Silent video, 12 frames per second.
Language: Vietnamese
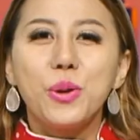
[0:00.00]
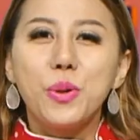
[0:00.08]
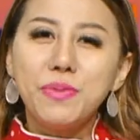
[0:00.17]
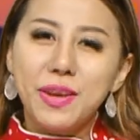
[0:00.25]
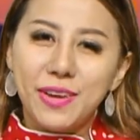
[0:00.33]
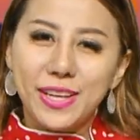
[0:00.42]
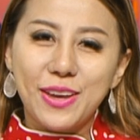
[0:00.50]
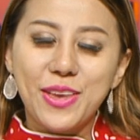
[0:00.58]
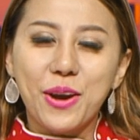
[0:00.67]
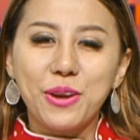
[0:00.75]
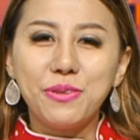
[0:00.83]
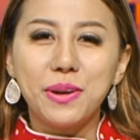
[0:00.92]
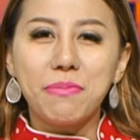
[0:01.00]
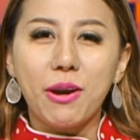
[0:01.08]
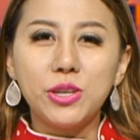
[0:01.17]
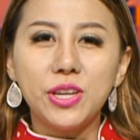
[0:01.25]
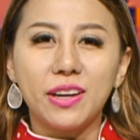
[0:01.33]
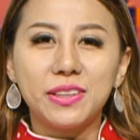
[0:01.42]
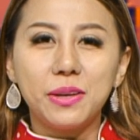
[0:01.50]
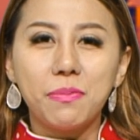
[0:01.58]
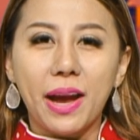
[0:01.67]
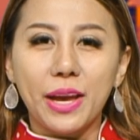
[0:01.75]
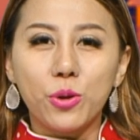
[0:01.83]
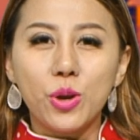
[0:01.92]
Quý vị vừa theo dõi phần bảo trợ
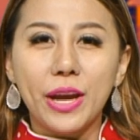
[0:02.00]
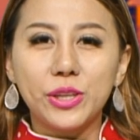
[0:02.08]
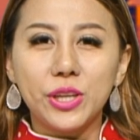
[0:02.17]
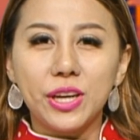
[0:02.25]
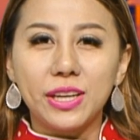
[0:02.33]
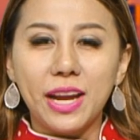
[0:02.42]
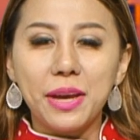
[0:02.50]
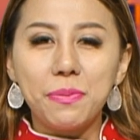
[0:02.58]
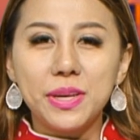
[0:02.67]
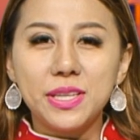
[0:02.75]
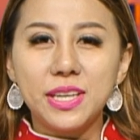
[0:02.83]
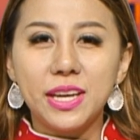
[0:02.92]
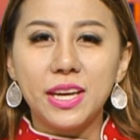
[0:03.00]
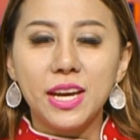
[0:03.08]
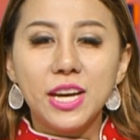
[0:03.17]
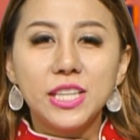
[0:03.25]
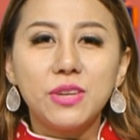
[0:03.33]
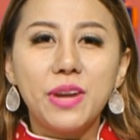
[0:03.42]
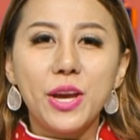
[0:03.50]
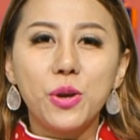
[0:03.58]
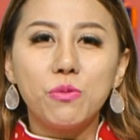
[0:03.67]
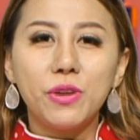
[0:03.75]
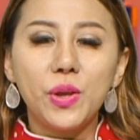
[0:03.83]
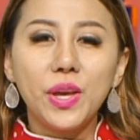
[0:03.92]
thương mại của đài truyền hình IBC. Sau đây
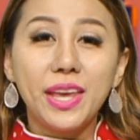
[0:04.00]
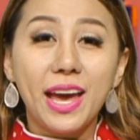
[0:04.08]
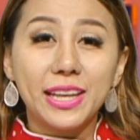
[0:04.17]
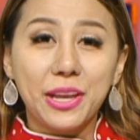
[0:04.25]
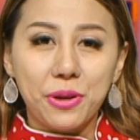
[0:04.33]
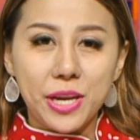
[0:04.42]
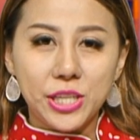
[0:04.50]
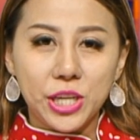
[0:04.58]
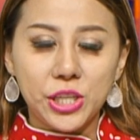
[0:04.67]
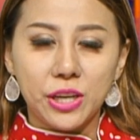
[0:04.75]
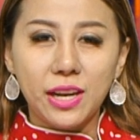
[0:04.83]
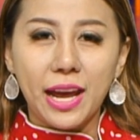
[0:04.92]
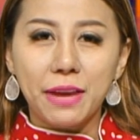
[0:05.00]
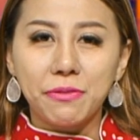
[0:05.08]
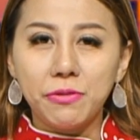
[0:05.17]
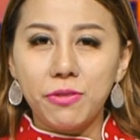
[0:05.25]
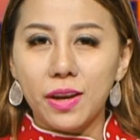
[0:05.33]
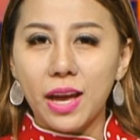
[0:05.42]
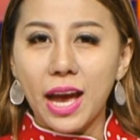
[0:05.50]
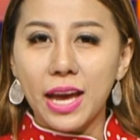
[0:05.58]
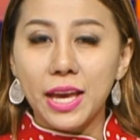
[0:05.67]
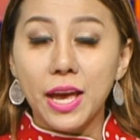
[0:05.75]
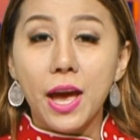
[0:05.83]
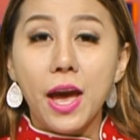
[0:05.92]
cùng với Tiết Nha, Thảo Ly sẽ trở lại với phần
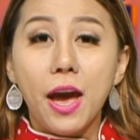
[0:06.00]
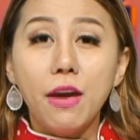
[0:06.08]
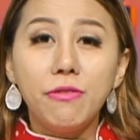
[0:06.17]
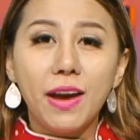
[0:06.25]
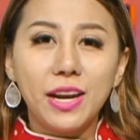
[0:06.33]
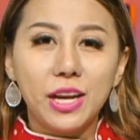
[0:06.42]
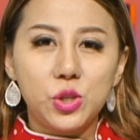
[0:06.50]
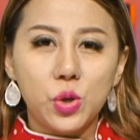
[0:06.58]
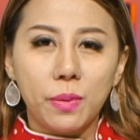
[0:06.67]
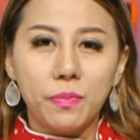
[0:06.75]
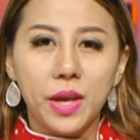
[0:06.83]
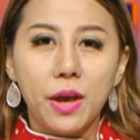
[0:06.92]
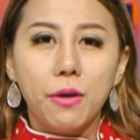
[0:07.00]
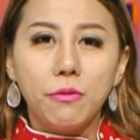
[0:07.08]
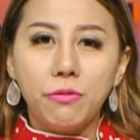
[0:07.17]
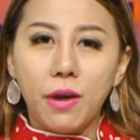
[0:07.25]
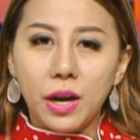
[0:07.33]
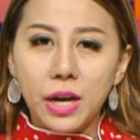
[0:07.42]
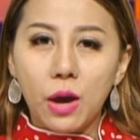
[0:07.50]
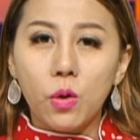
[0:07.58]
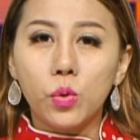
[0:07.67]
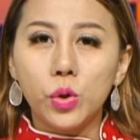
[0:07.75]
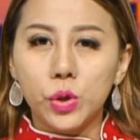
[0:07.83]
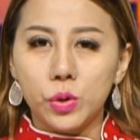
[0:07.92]
2. Ivana Trump, vợ
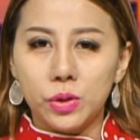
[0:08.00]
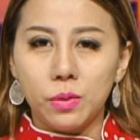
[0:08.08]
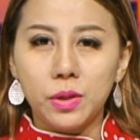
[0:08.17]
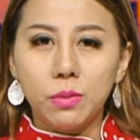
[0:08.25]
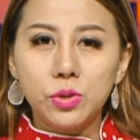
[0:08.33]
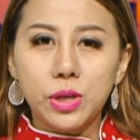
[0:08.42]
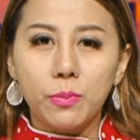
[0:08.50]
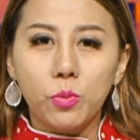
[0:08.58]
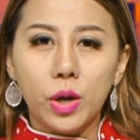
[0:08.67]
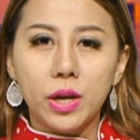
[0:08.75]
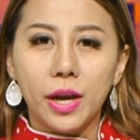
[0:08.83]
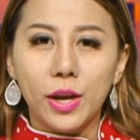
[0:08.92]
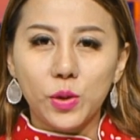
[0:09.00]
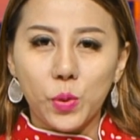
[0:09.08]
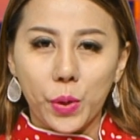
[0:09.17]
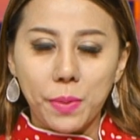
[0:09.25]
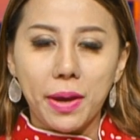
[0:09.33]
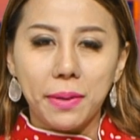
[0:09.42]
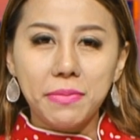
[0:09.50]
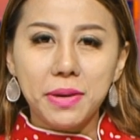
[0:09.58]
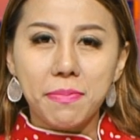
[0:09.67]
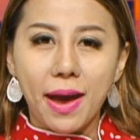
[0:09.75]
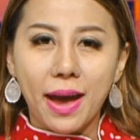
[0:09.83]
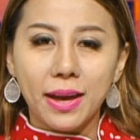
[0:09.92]
đầu của cựu Tổng thống Trump, qua đời ở tuổi
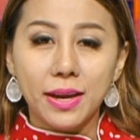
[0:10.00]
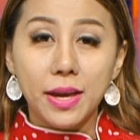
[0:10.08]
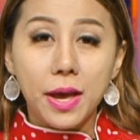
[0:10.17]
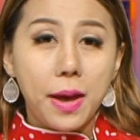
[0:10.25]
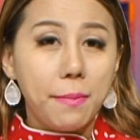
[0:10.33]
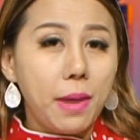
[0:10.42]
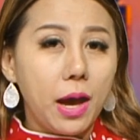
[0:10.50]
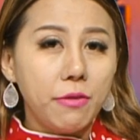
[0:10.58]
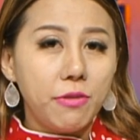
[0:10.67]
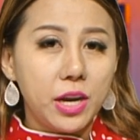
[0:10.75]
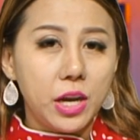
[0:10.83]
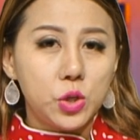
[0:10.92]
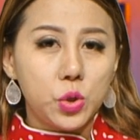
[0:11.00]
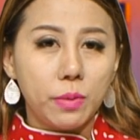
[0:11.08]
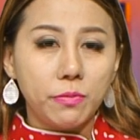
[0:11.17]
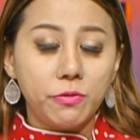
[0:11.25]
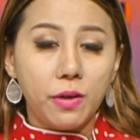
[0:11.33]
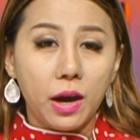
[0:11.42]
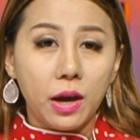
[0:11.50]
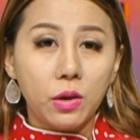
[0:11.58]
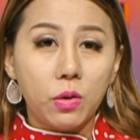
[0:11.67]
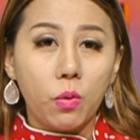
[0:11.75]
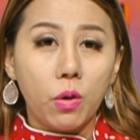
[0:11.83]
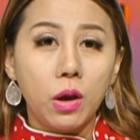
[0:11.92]
73. Bà Ivana Trump,
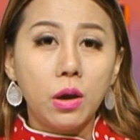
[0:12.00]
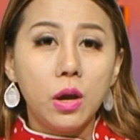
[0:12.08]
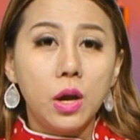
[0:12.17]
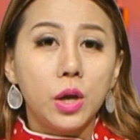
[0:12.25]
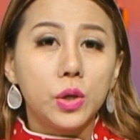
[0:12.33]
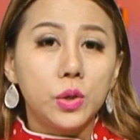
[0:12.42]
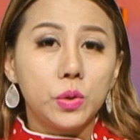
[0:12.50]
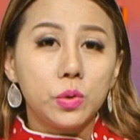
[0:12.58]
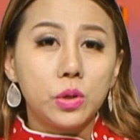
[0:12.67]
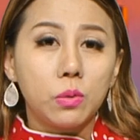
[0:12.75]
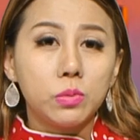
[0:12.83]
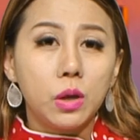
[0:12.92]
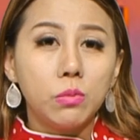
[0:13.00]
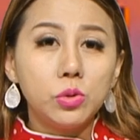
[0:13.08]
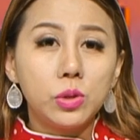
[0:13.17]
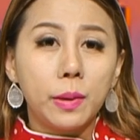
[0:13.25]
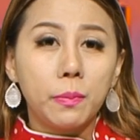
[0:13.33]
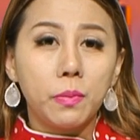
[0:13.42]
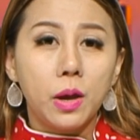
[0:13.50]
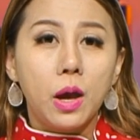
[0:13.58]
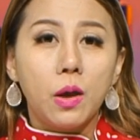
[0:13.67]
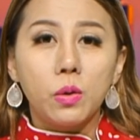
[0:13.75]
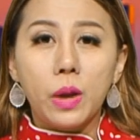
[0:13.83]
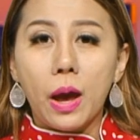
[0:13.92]
vợ của cựu Tổng thống Trump,
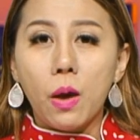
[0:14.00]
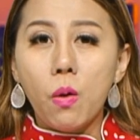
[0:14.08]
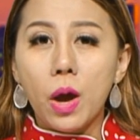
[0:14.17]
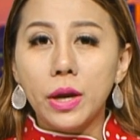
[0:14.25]
đã